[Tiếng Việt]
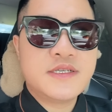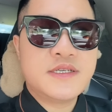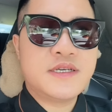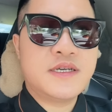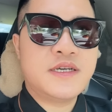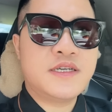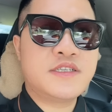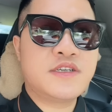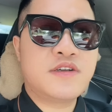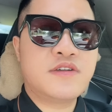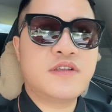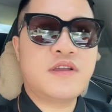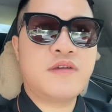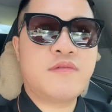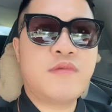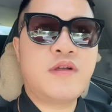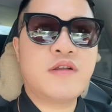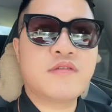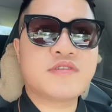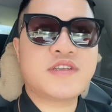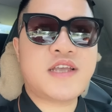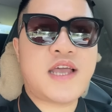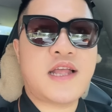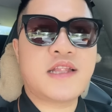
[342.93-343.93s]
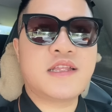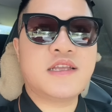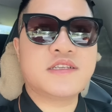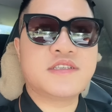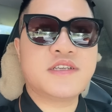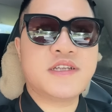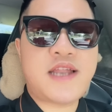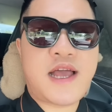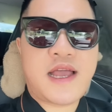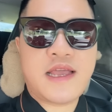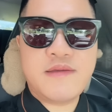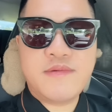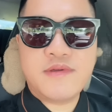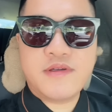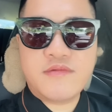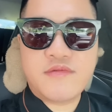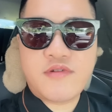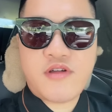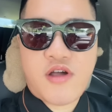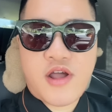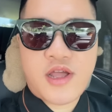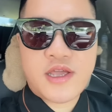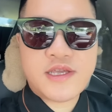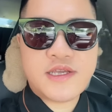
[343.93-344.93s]
Đấy, chứ còn nhóm bất động sản thì ở dưới đáy mình không
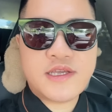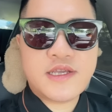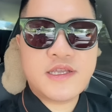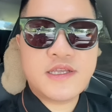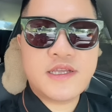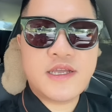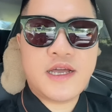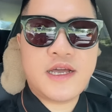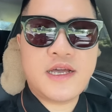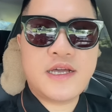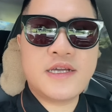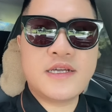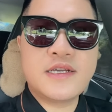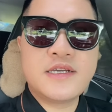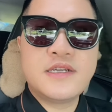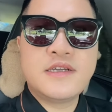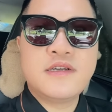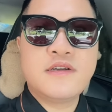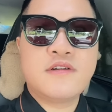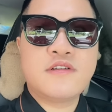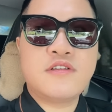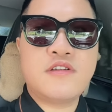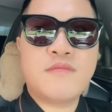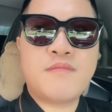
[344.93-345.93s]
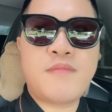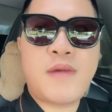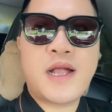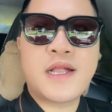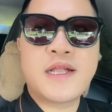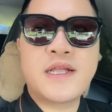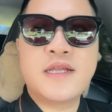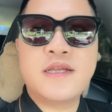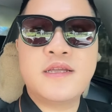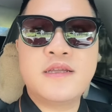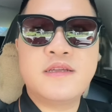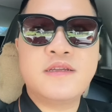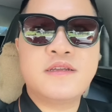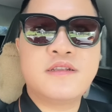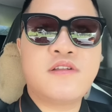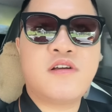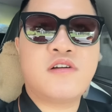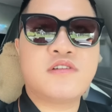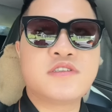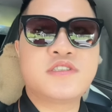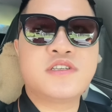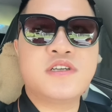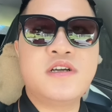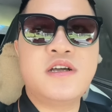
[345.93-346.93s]
nói nhá. Yeah. Nhóm banh thì
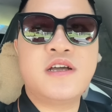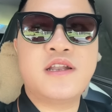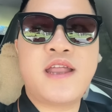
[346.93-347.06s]
nó giữ